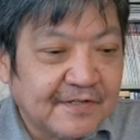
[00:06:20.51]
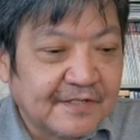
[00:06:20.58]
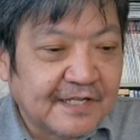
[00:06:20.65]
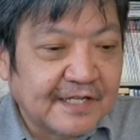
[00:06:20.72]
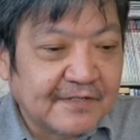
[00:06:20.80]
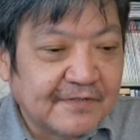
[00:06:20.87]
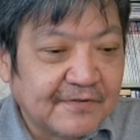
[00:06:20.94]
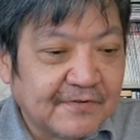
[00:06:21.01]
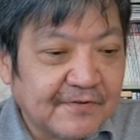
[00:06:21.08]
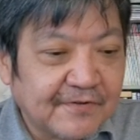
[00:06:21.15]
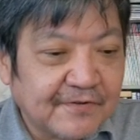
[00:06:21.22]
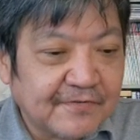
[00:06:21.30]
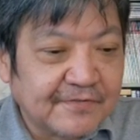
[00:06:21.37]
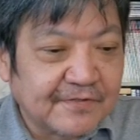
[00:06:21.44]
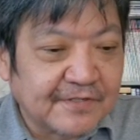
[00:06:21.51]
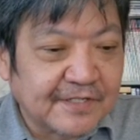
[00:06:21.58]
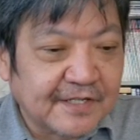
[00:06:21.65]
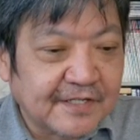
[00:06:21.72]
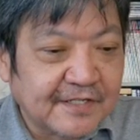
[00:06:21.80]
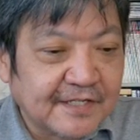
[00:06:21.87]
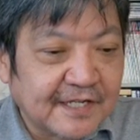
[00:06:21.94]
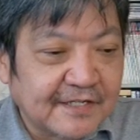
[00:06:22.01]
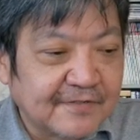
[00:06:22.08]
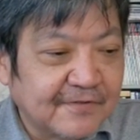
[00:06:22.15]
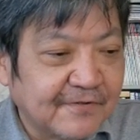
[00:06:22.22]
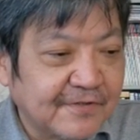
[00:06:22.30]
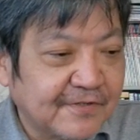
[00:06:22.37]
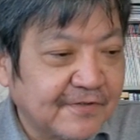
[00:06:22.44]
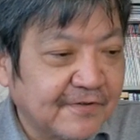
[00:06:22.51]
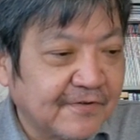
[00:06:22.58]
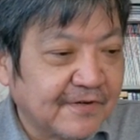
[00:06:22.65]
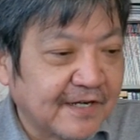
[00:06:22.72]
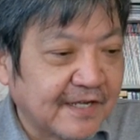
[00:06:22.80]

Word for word: 大統領府の人事担当秘書